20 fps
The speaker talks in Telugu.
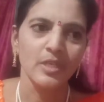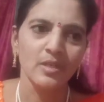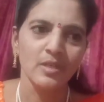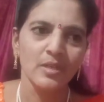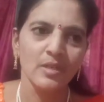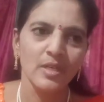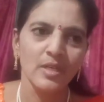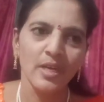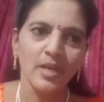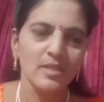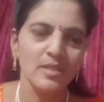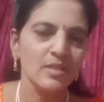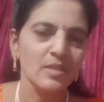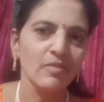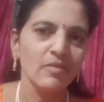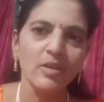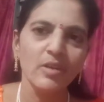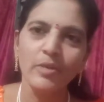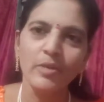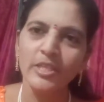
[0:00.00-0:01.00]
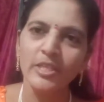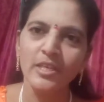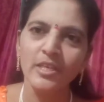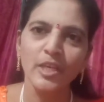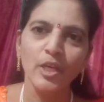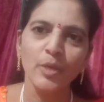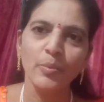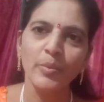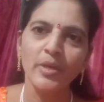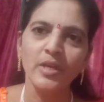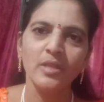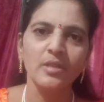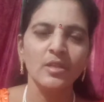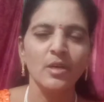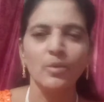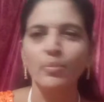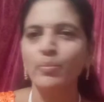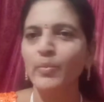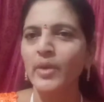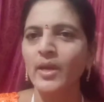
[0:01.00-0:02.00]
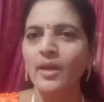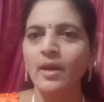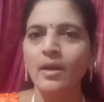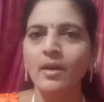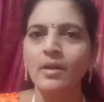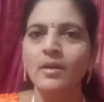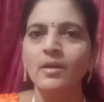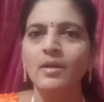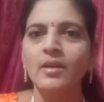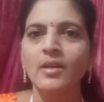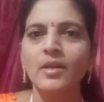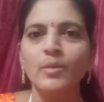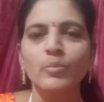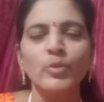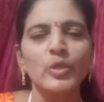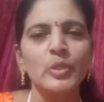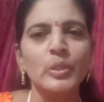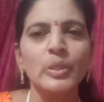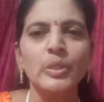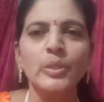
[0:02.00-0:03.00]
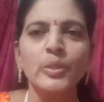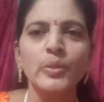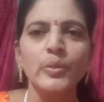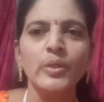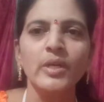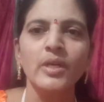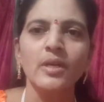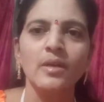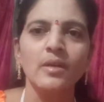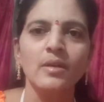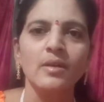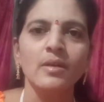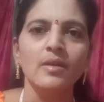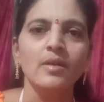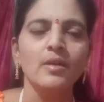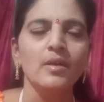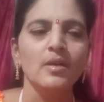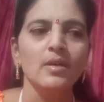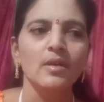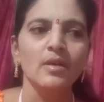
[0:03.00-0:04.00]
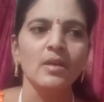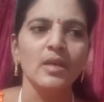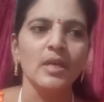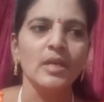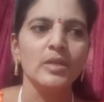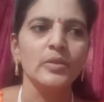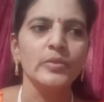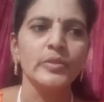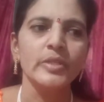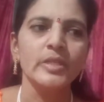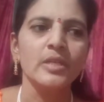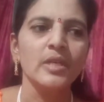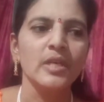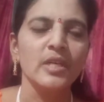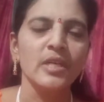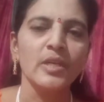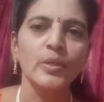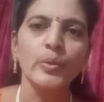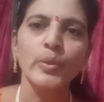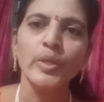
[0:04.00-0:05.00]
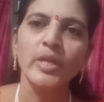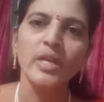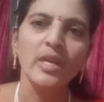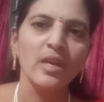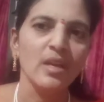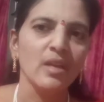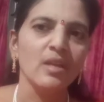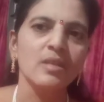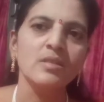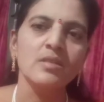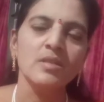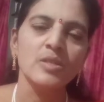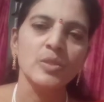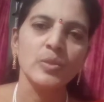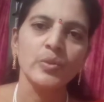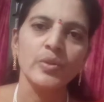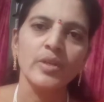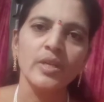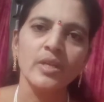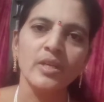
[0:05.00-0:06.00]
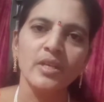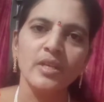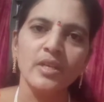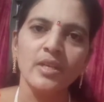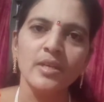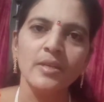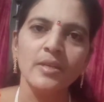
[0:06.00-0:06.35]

ట్యాక్స్ ఇవ్వడం అయితేనేమి తమ్మేలు కానీ మొత్తం కూడా ఏ టు జెడ్ అన్నీ కూడా నేనే చేసుకుంటానండి